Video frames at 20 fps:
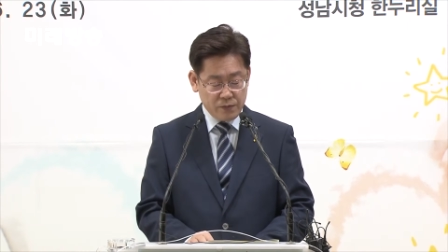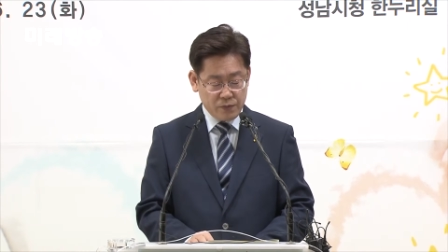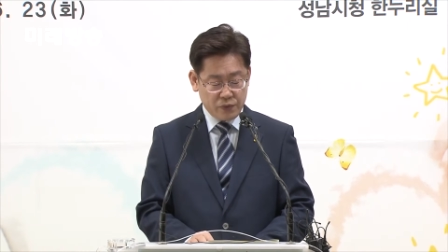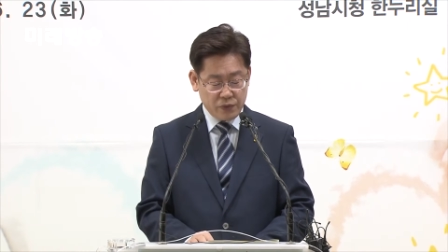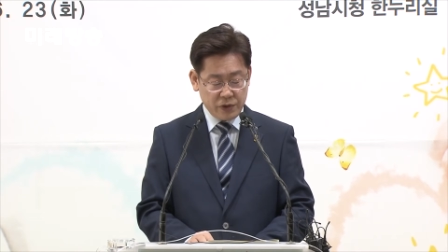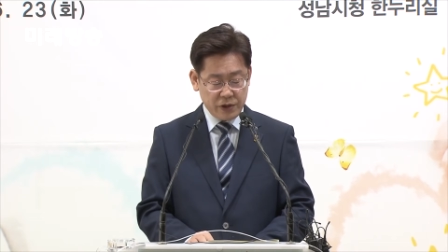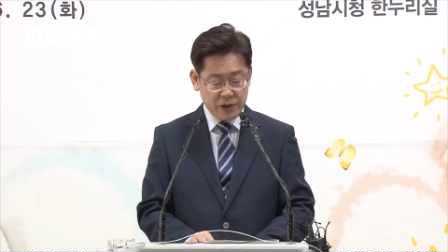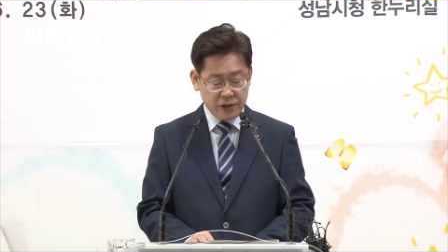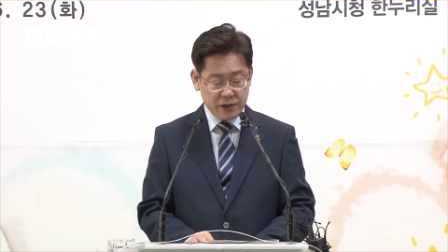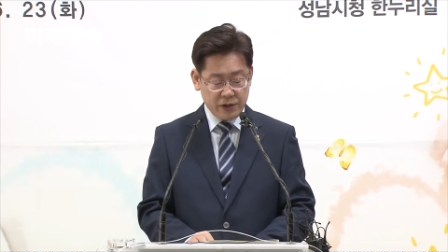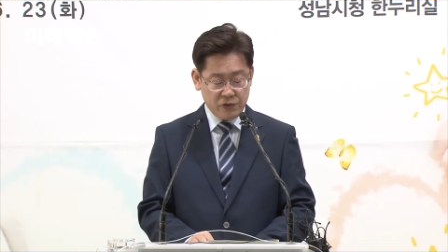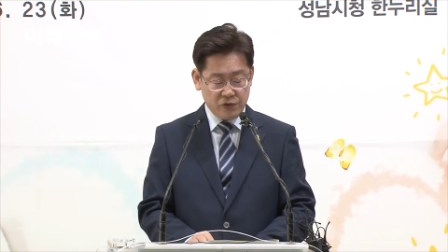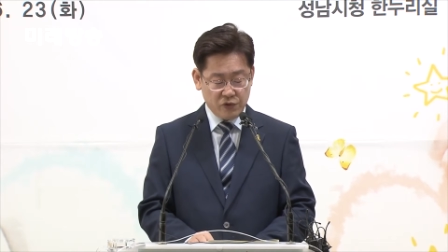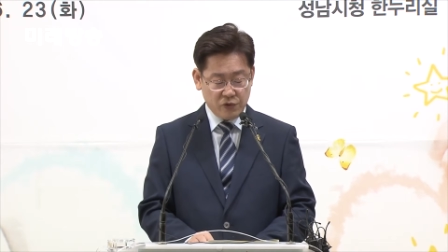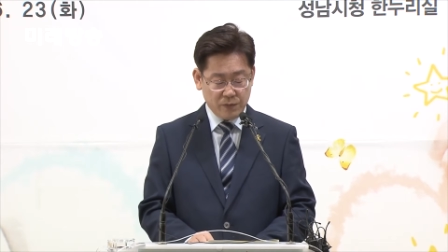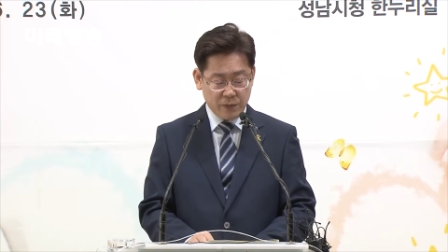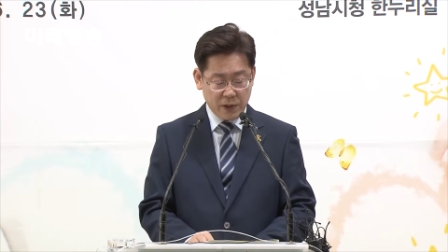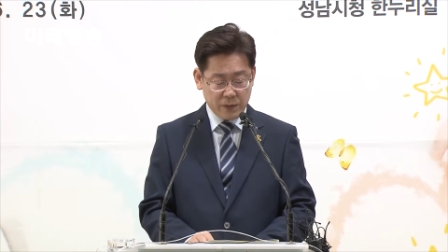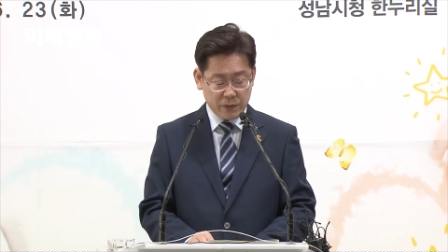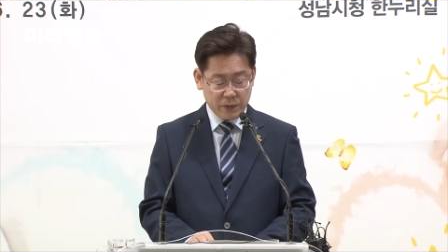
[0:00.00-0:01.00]
불이익을
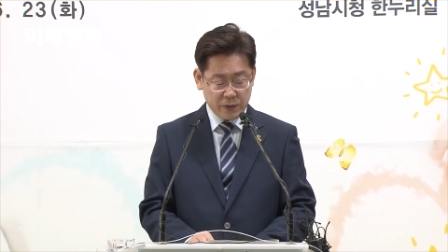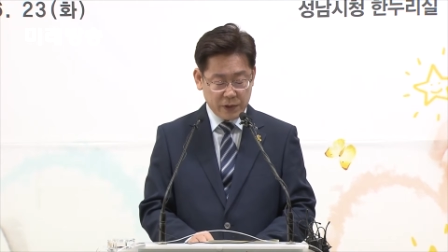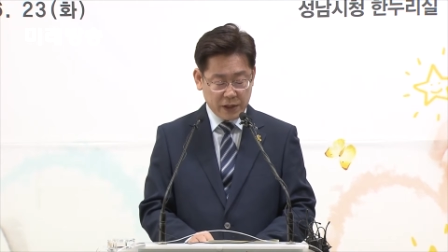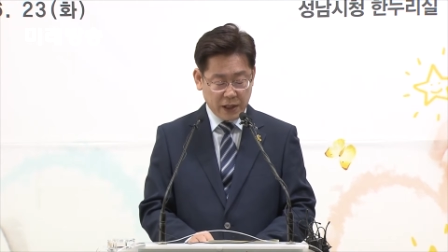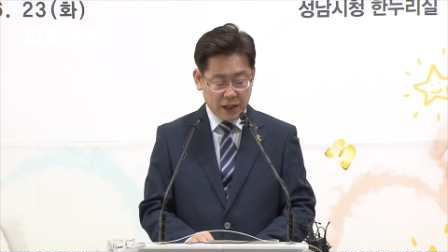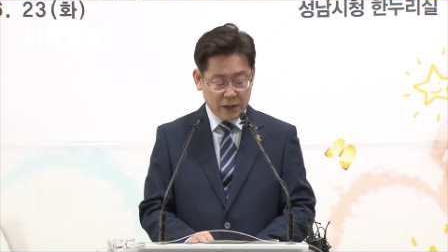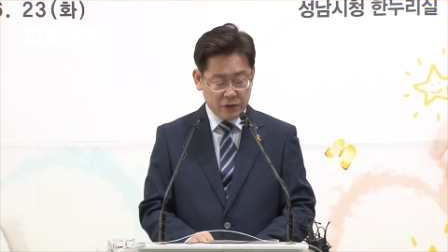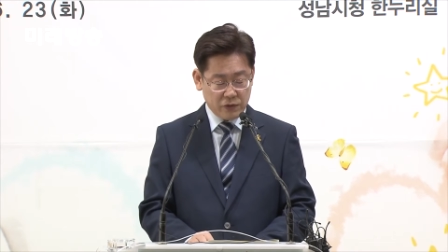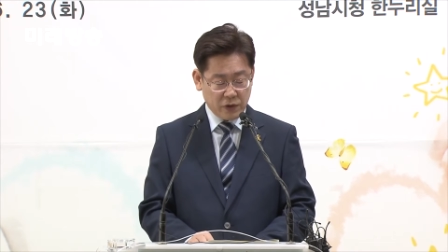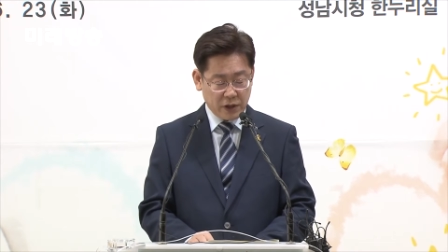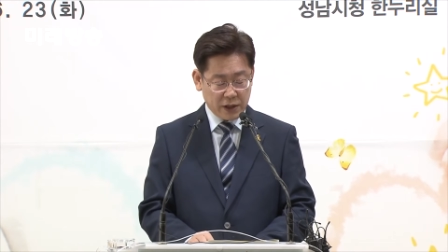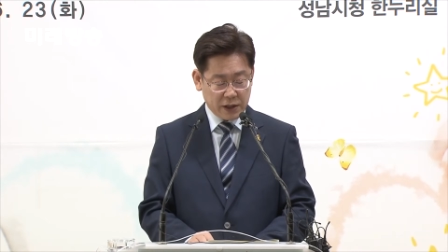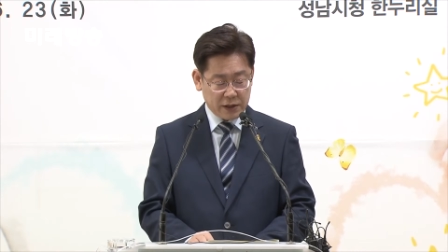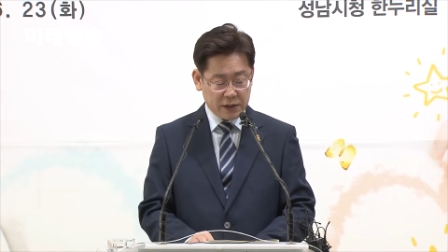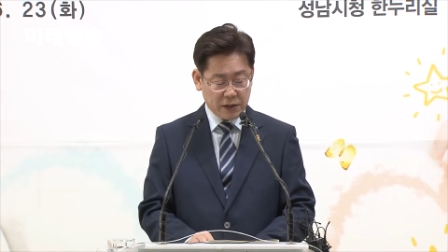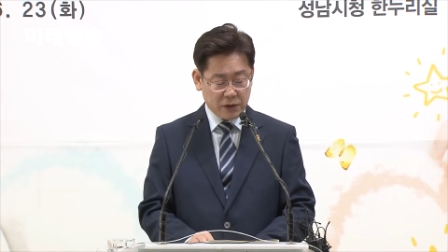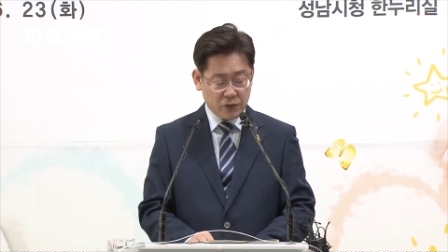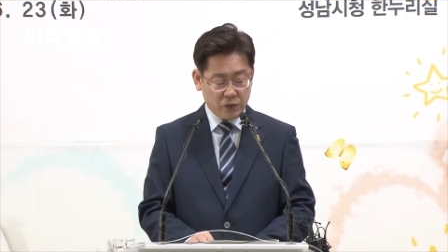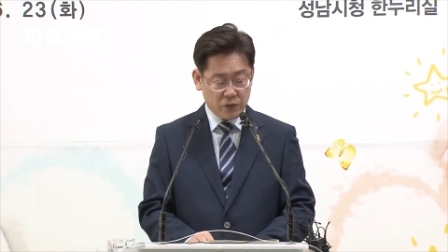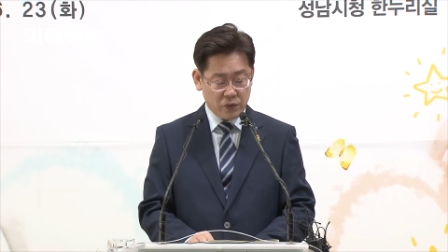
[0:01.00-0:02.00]
주는 방법을
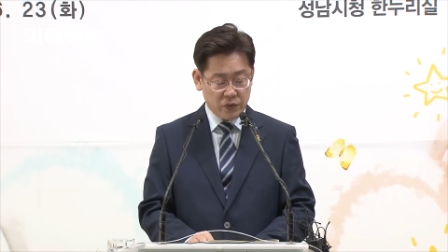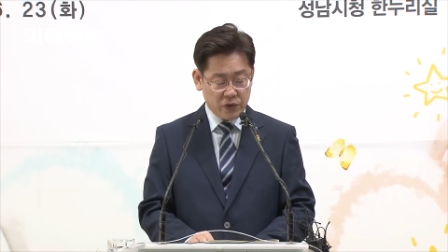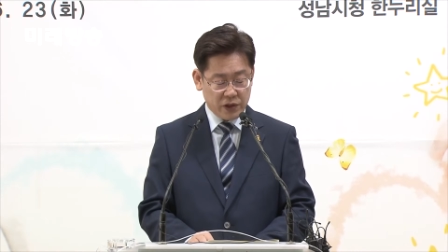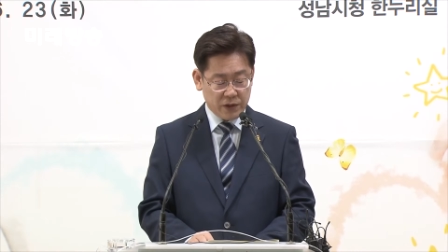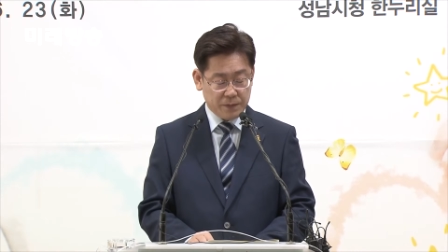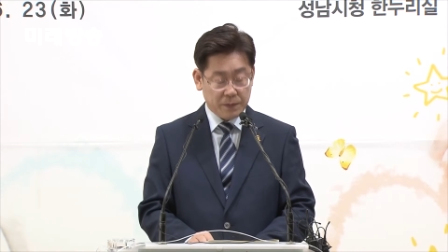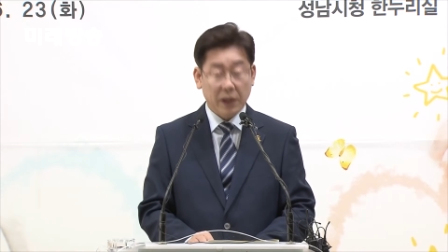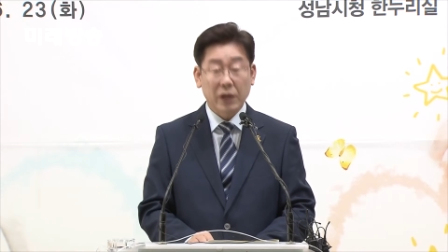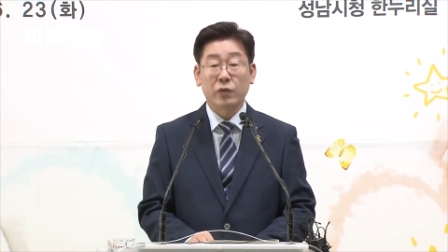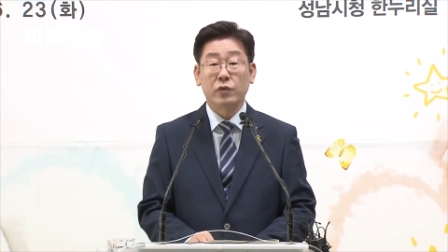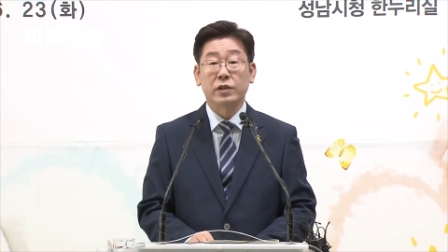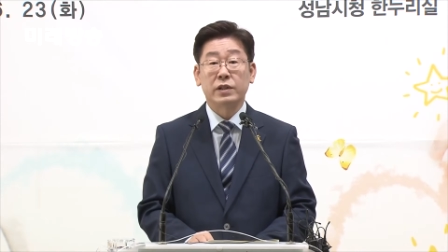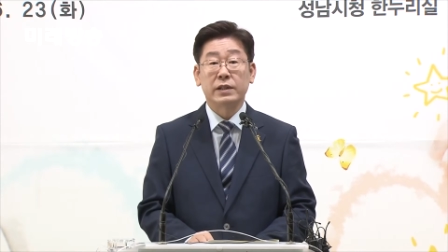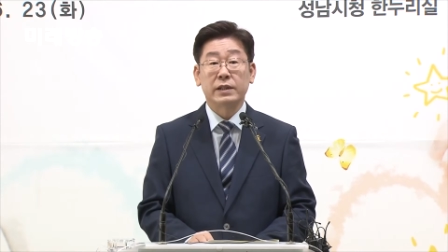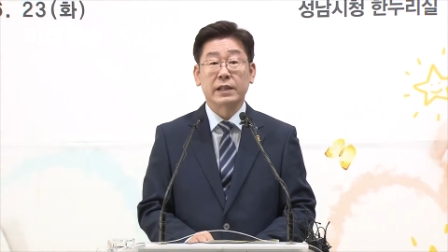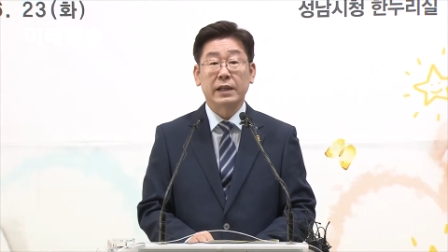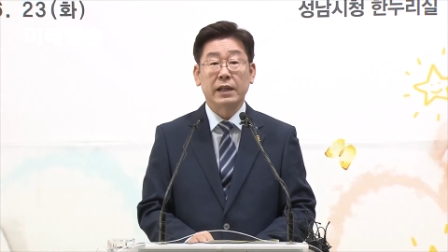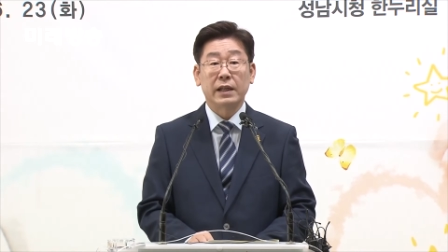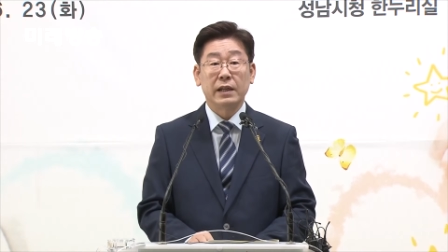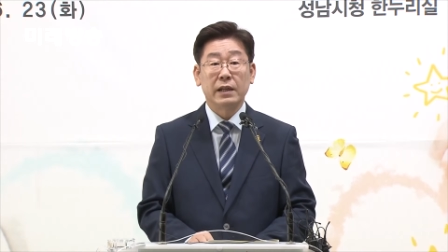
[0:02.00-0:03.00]
강구하겠다고 위협하고
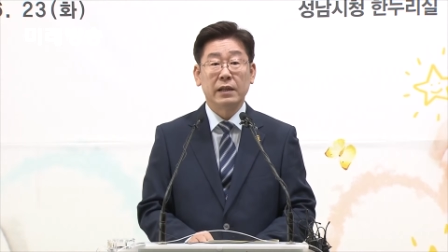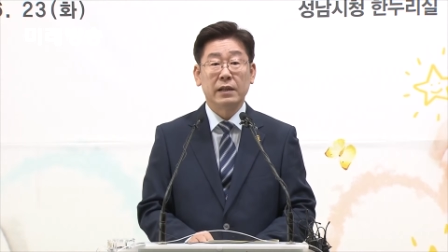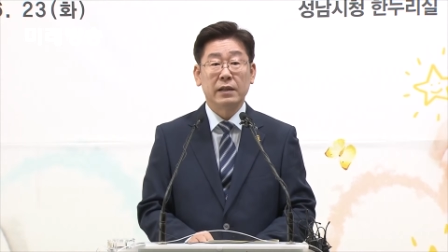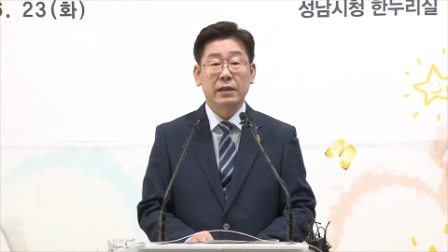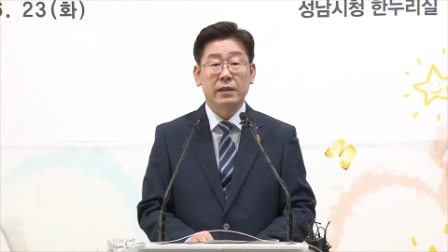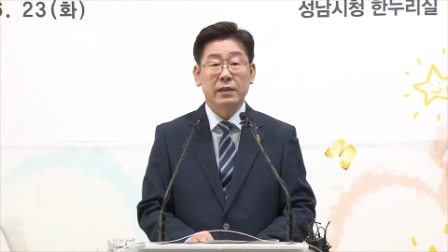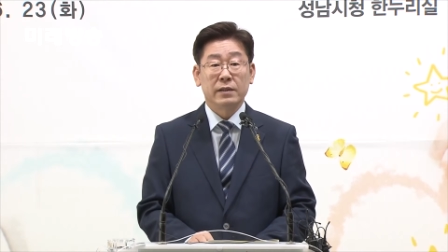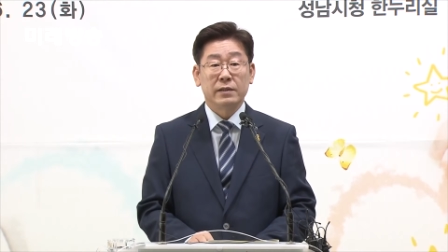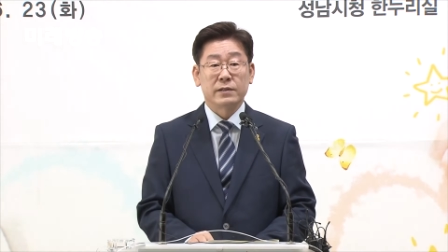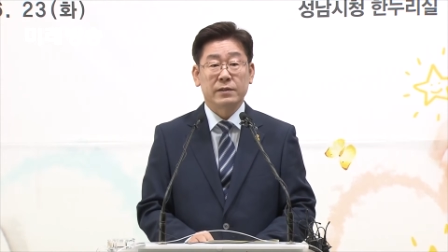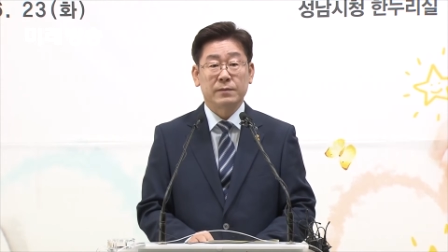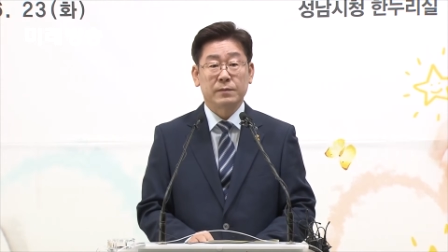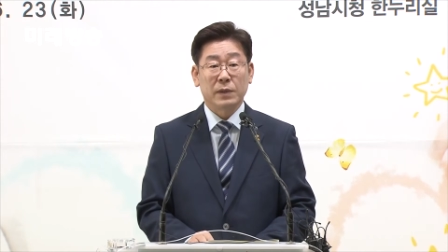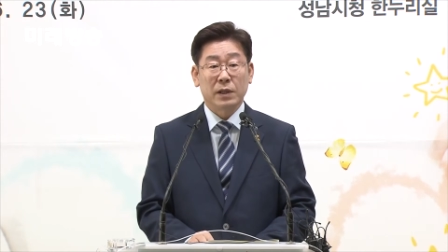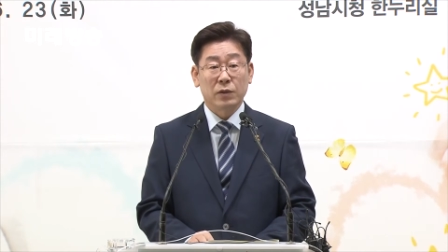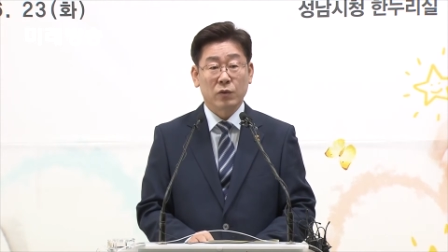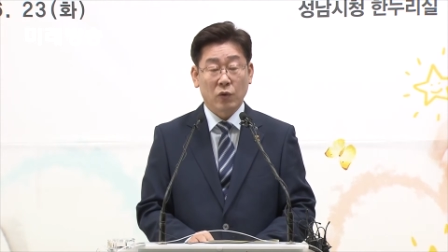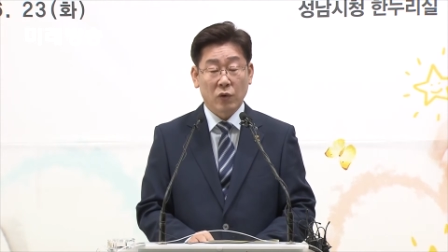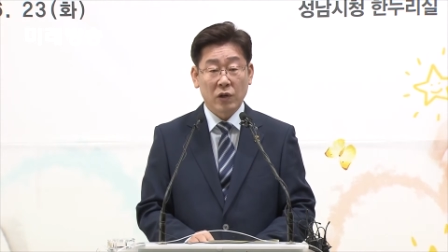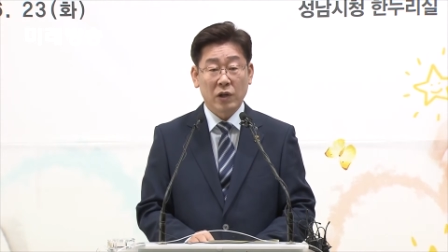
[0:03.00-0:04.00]
있는데
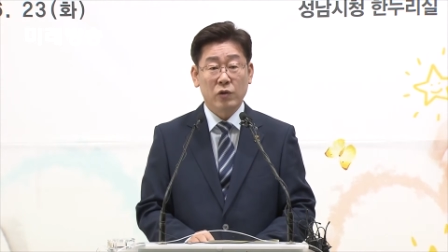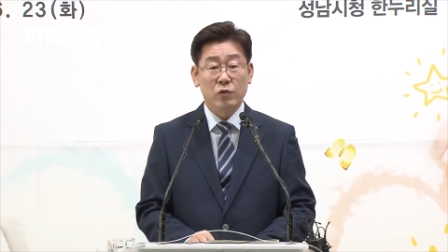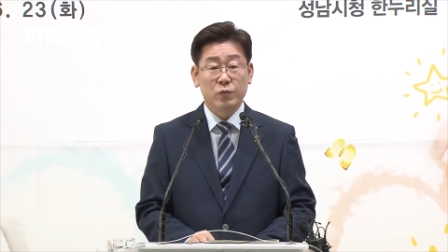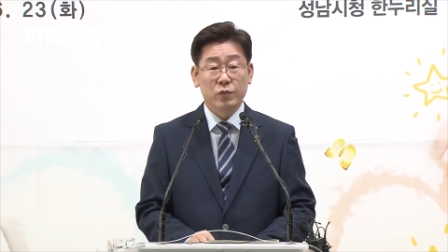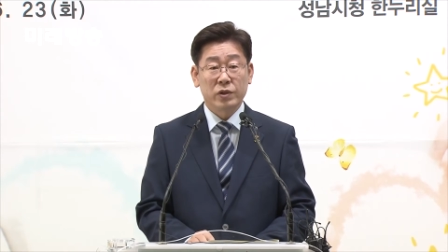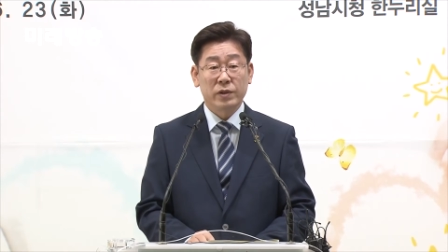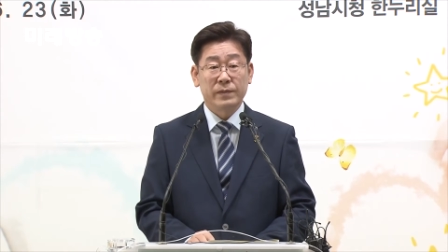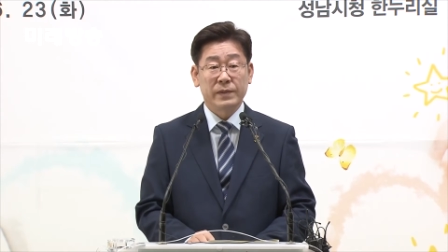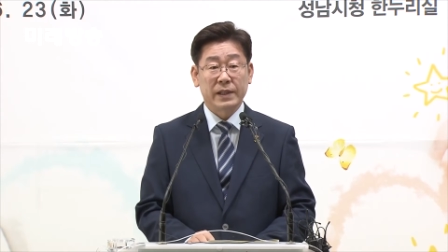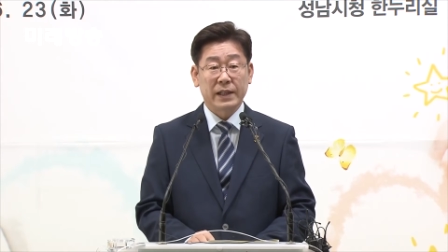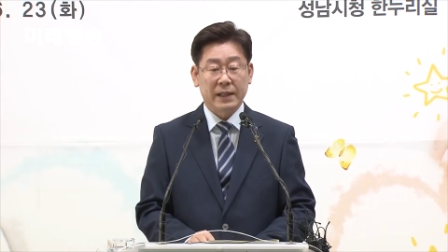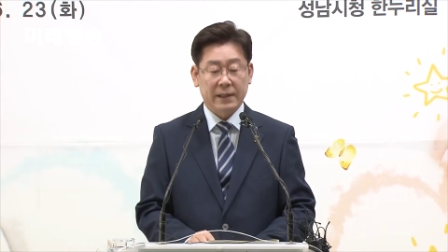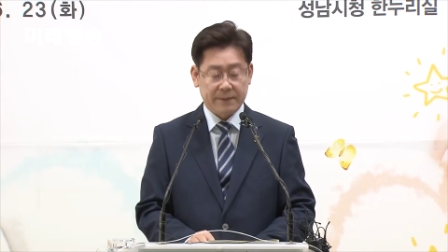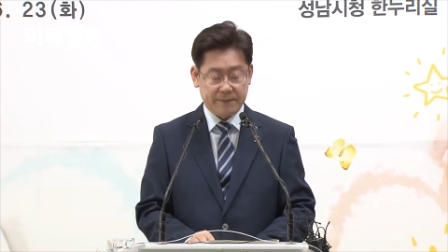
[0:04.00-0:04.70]
정말 놀라울 뿐입니다.